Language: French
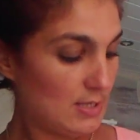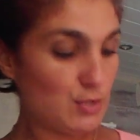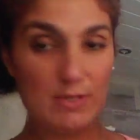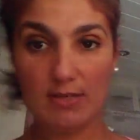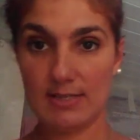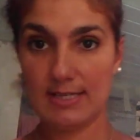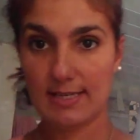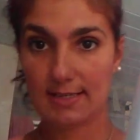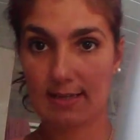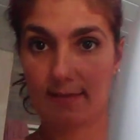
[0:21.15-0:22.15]

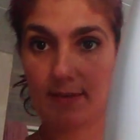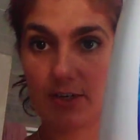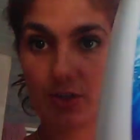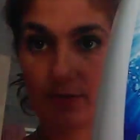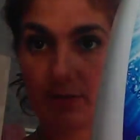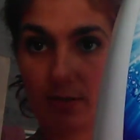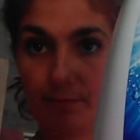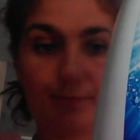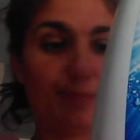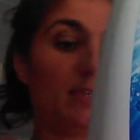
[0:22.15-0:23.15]
76 lavages.
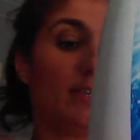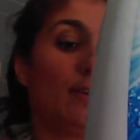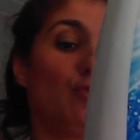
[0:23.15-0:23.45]
C'est